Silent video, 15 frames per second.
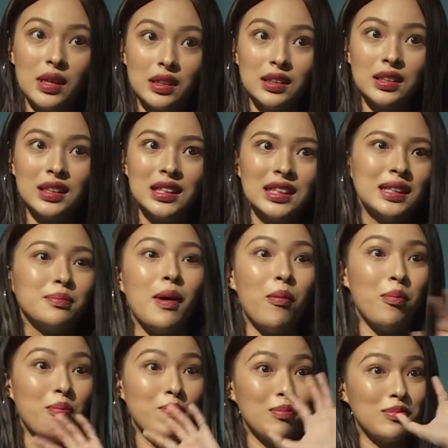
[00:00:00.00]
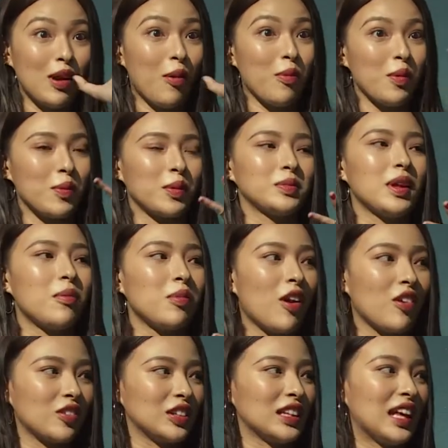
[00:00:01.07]
lưỡng, bóng không có cọng tóc,
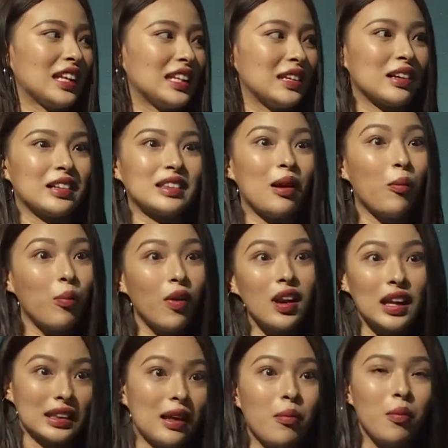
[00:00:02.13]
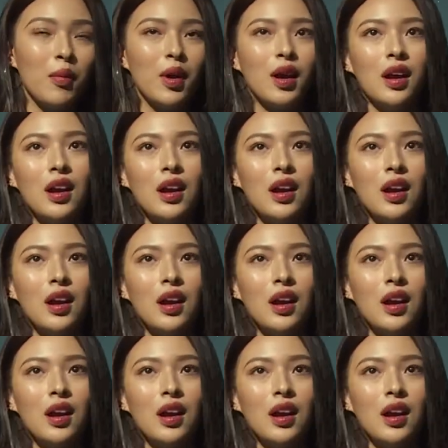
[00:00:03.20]
con người ta thì tóc ơi là tóc.